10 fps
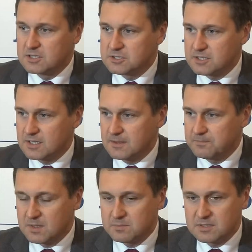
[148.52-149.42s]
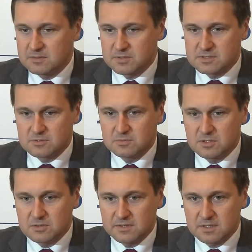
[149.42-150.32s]
że pani poseł
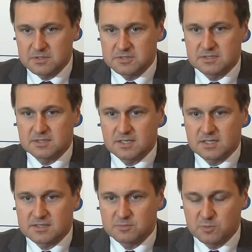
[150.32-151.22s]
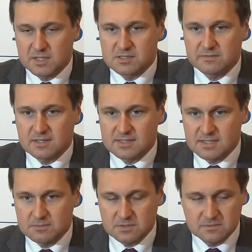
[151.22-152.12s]
Borowiak będzie teraz współpracowała
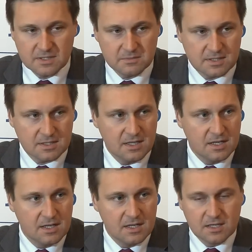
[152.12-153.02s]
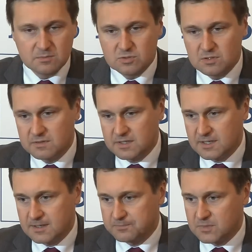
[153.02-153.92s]
ze mną w ramach
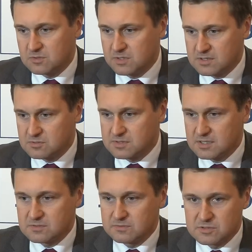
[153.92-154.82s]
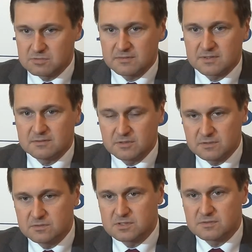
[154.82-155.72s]
budowania tutaj sukcesu Włocławka,
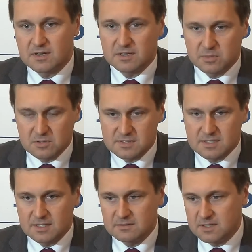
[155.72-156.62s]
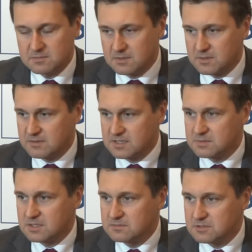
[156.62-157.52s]
województwa i Polski w ramach Prawa i
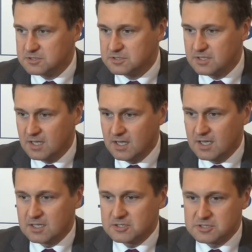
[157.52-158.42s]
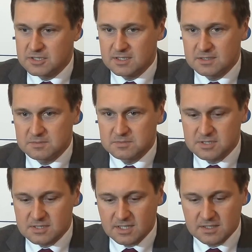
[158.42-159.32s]
Sprawiedliwości, że
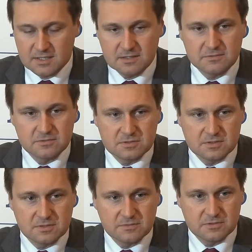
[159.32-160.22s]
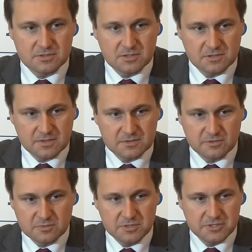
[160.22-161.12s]
przestanie funk y, funkcjonować
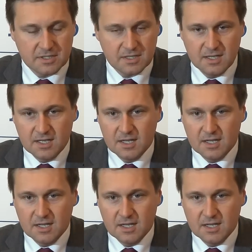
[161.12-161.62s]
w orbicie